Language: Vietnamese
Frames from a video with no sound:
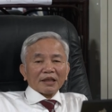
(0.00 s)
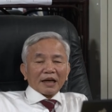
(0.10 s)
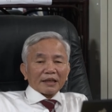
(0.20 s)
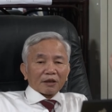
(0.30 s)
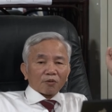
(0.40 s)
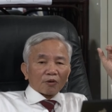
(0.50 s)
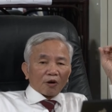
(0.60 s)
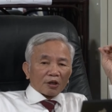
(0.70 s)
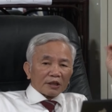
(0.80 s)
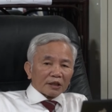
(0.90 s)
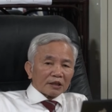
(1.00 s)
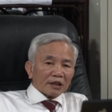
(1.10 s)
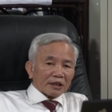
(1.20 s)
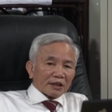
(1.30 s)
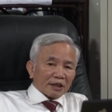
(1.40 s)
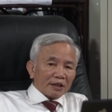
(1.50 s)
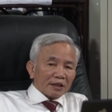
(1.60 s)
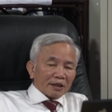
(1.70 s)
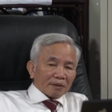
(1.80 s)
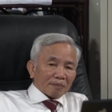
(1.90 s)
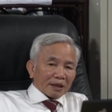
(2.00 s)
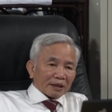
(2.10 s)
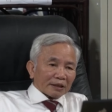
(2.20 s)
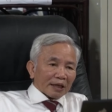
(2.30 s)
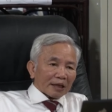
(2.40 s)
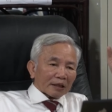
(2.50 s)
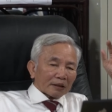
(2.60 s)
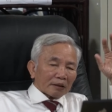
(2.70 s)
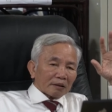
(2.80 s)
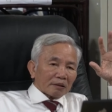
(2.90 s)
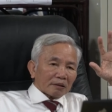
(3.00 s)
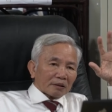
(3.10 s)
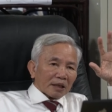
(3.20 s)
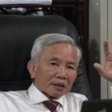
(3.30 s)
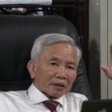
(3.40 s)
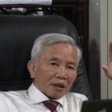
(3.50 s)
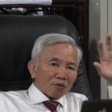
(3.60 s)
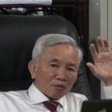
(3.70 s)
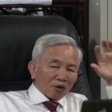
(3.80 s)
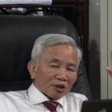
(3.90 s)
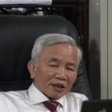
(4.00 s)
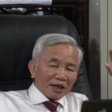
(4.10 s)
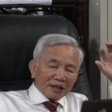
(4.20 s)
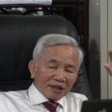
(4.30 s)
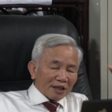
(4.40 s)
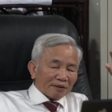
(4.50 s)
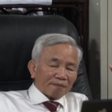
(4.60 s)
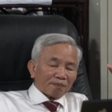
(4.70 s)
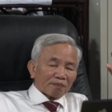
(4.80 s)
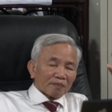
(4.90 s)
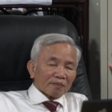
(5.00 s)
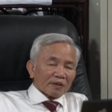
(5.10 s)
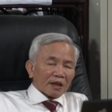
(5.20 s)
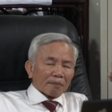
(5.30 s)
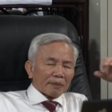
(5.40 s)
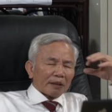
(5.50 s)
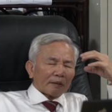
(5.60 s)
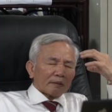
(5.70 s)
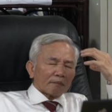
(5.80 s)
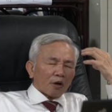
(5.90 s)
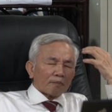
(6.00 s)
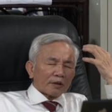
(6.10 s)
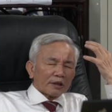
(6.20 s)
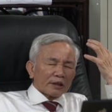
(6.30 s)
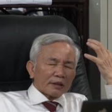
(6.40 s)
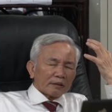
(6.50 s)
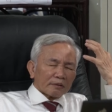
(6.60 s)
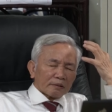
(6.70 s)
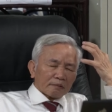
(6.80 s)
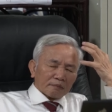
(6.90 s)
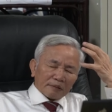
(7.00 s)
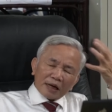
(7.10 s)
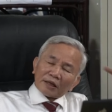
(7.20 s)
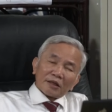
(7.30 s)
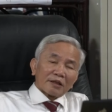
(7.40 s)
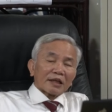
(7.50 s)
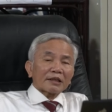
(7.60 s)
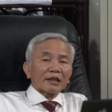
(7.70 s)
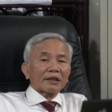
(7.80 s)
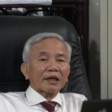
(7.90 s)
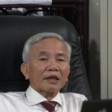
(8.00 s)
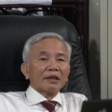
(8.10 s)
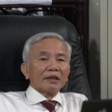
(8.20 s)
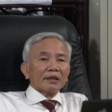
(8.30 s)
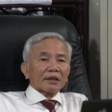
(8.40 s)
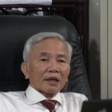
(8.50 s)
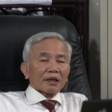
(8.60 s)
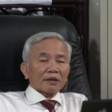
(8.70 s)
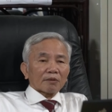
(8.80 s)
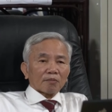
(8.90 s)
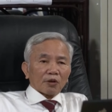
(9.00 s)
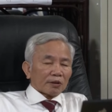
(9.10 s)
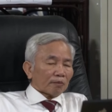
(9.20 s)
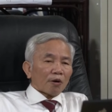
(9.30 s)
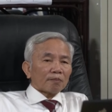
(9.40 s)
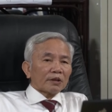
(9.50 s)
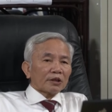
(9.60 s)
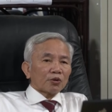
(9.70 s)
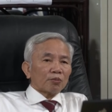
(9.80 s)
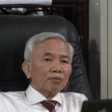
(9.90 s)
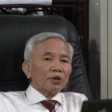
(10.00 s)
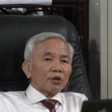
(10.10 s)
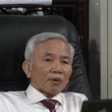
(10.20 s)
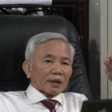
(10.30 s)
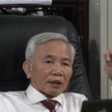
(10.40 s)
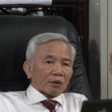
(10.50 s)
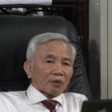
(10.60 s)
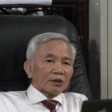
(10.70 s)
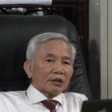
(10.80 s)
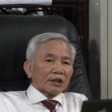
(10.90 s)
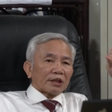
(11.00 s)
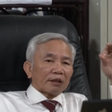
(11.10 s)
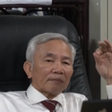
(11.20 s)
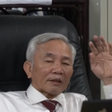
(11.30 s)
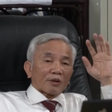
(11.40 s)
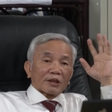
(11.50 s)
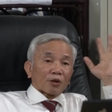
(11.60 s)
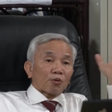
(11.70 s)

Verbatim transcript: hay là cũng có những liệt sĩ mà người ta chết không còn thây nữa tức là bị bom nó rơi tan xương nát thịt ra đấy, bội bom rơi trúng hoặc là có những liệt sĩ mà đoàn tàu